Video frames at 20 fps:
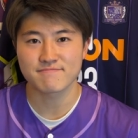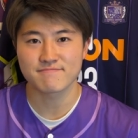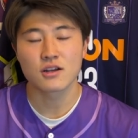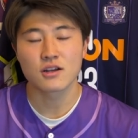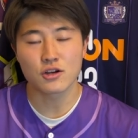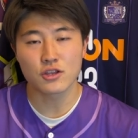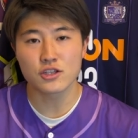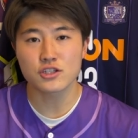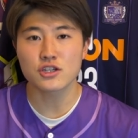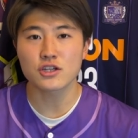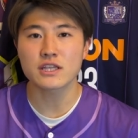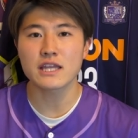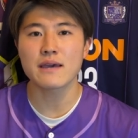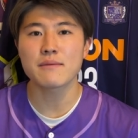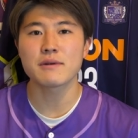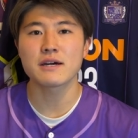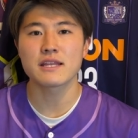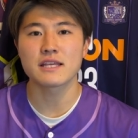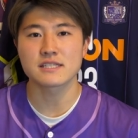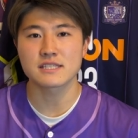この
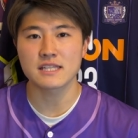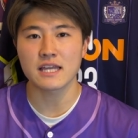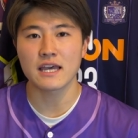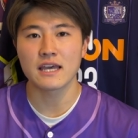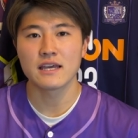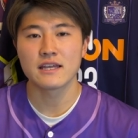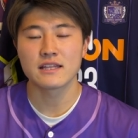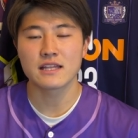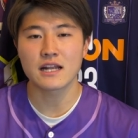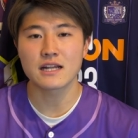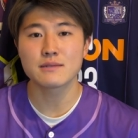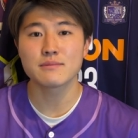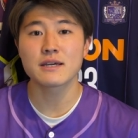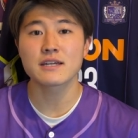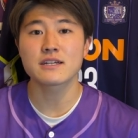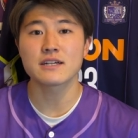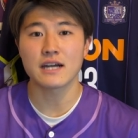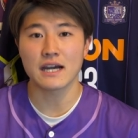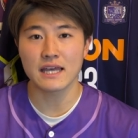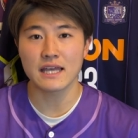ショータイムはですね、なる
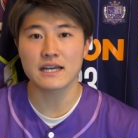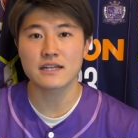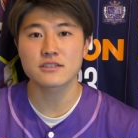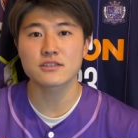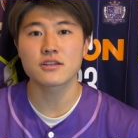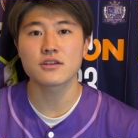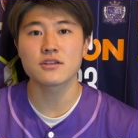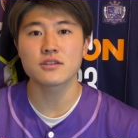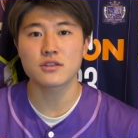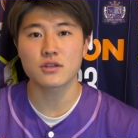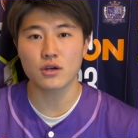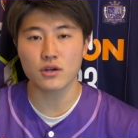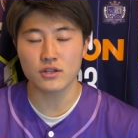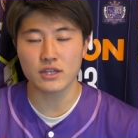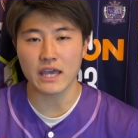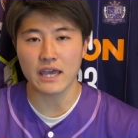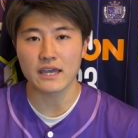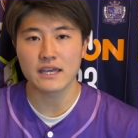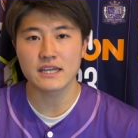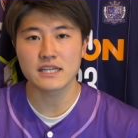べく早くというところ
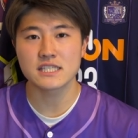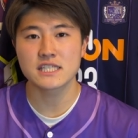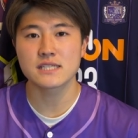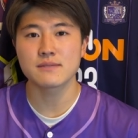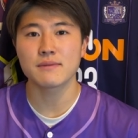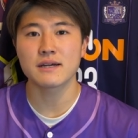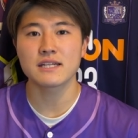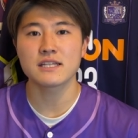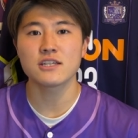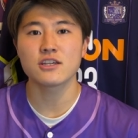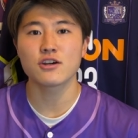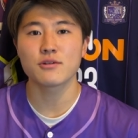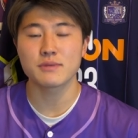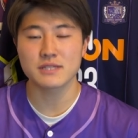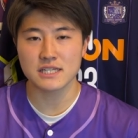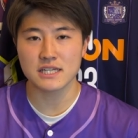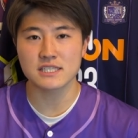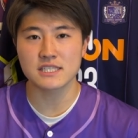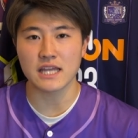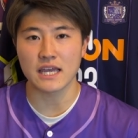で1万人を
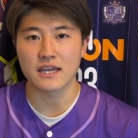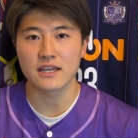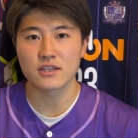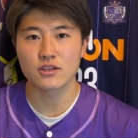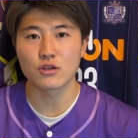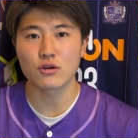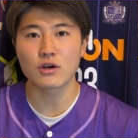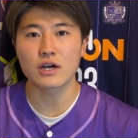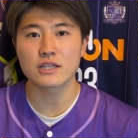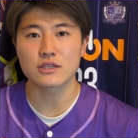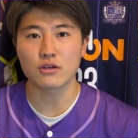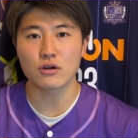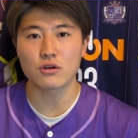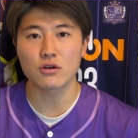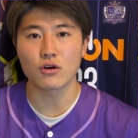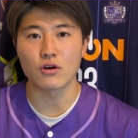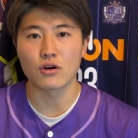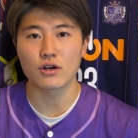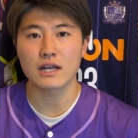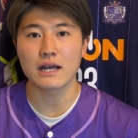目指して動画投
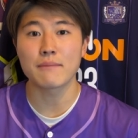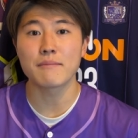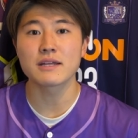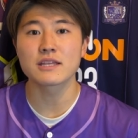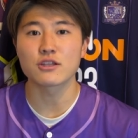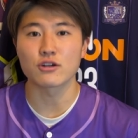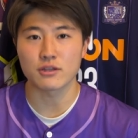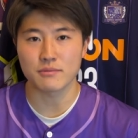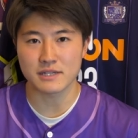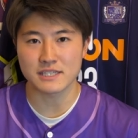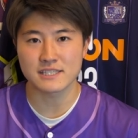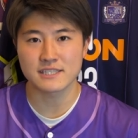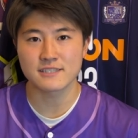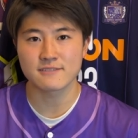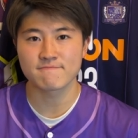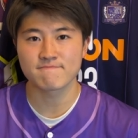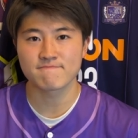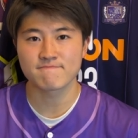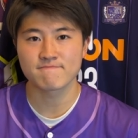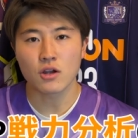稿頑張っております。
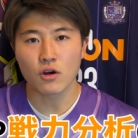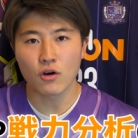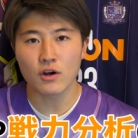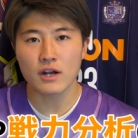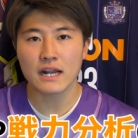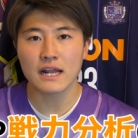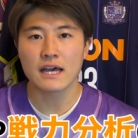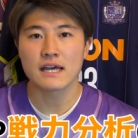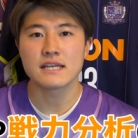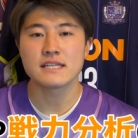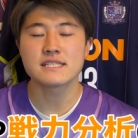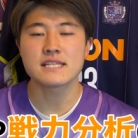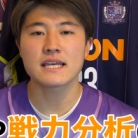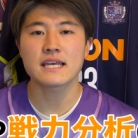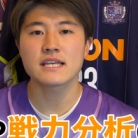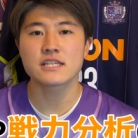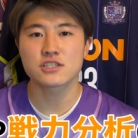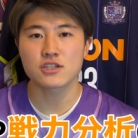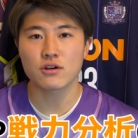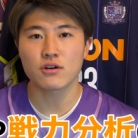ここから移
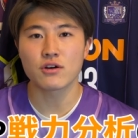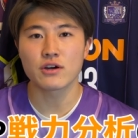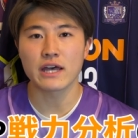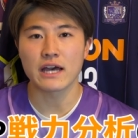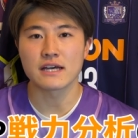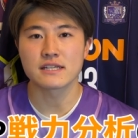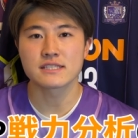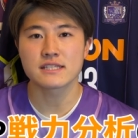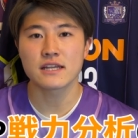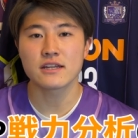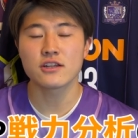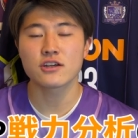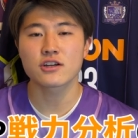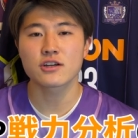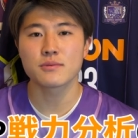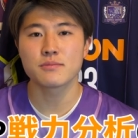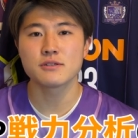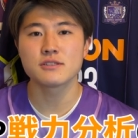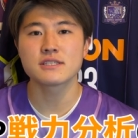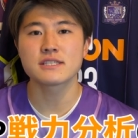籍情報や戦
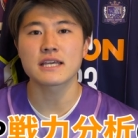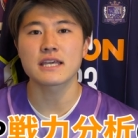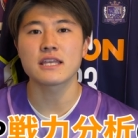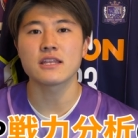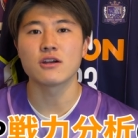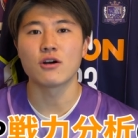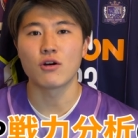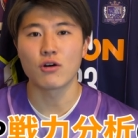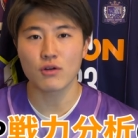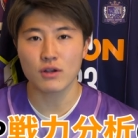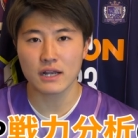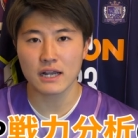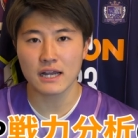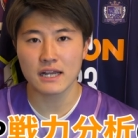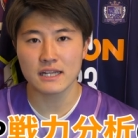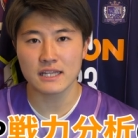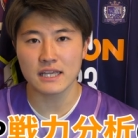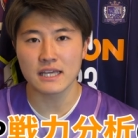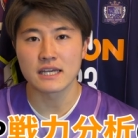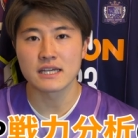力分析の
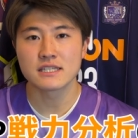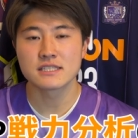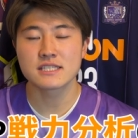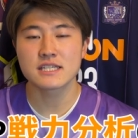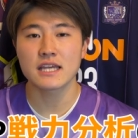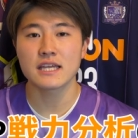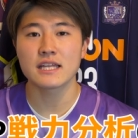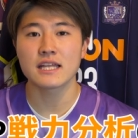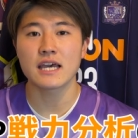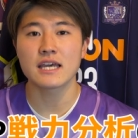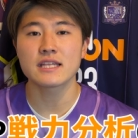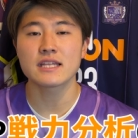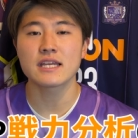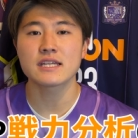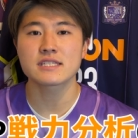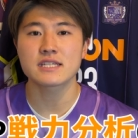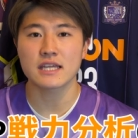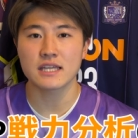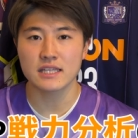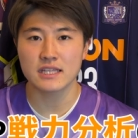他に J 内
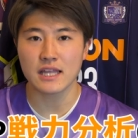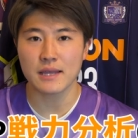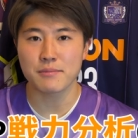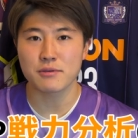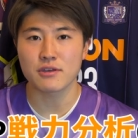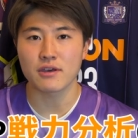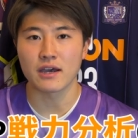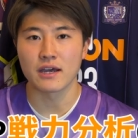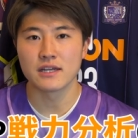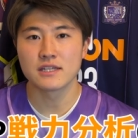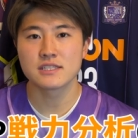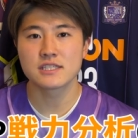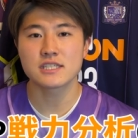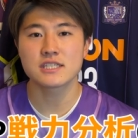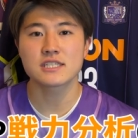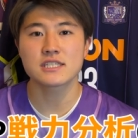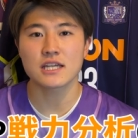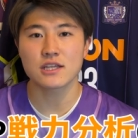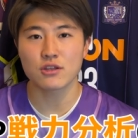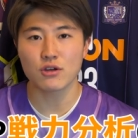定者インタビューや実
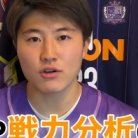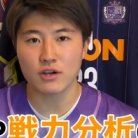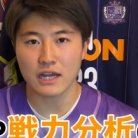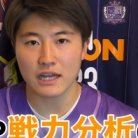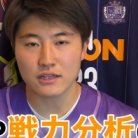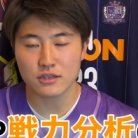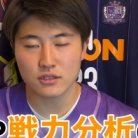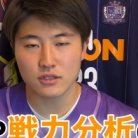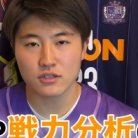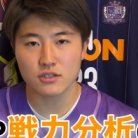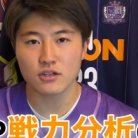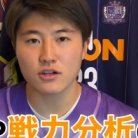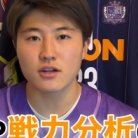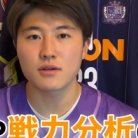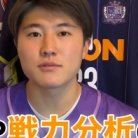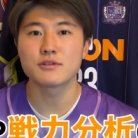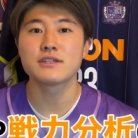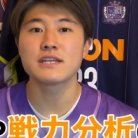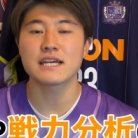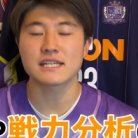写動画というとこ
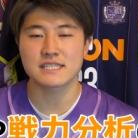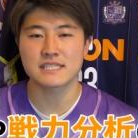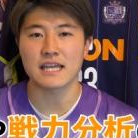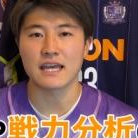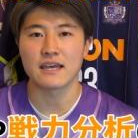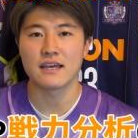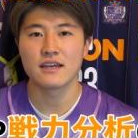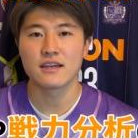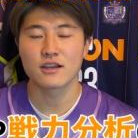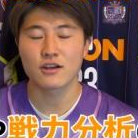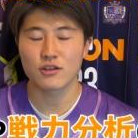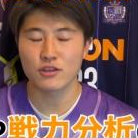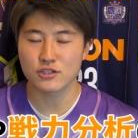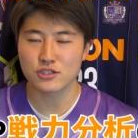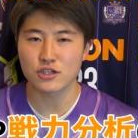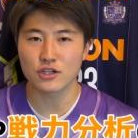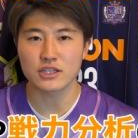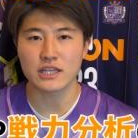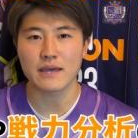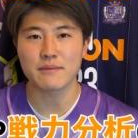ろも増やして、この
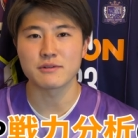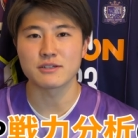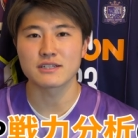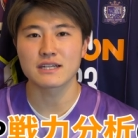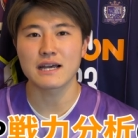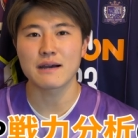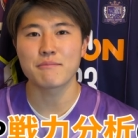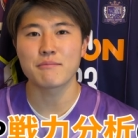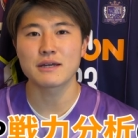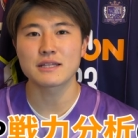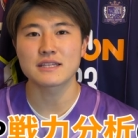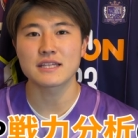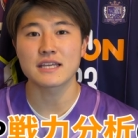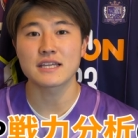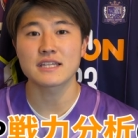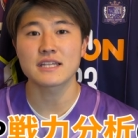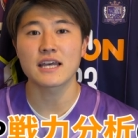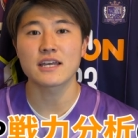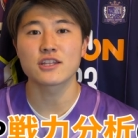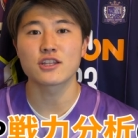ショータイム頑張ってい
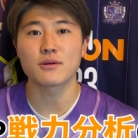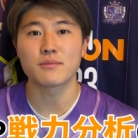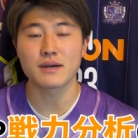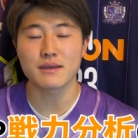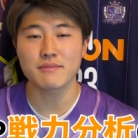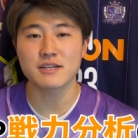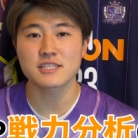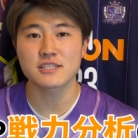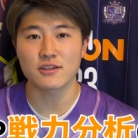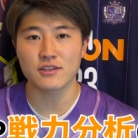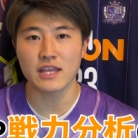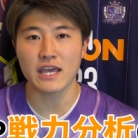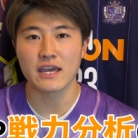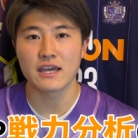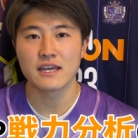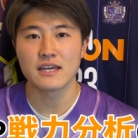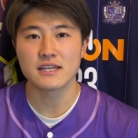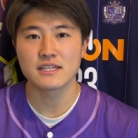きたいと思いますので、